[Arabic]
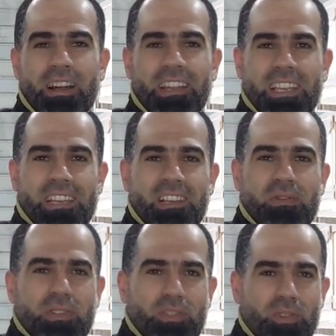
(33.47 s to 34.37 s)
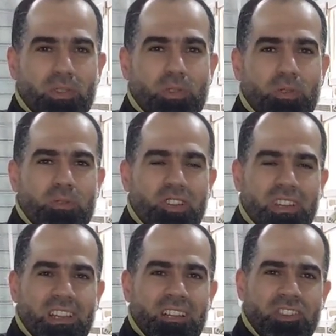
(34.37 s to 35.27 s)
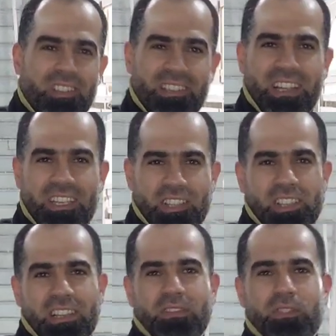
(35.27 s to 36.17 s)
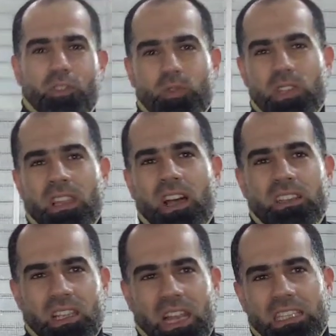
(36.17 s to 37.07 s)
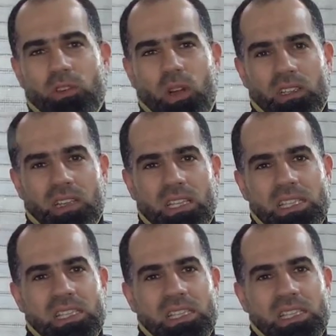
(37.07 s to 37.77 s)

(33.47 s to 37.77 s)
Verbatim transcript: جماعه لايك للفيديو ومشاركه ان شاء الله عشان الفيديو يوصل لاكثر عدد واكثر ناس